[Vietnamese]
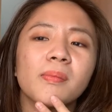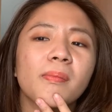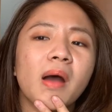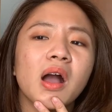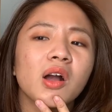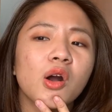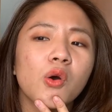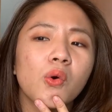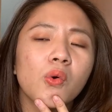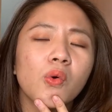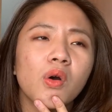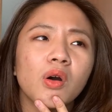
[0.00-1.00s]

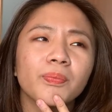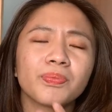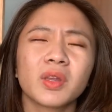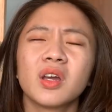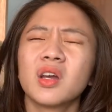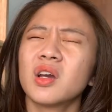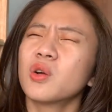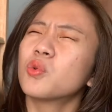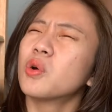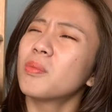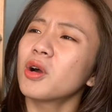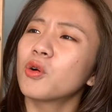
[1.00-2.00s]
Margot um,
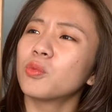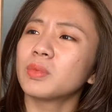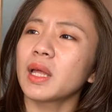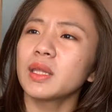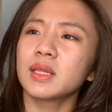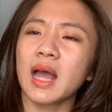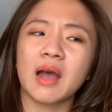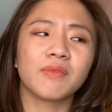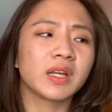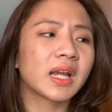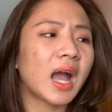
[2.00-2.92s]
cuốn mà cùng tác giả với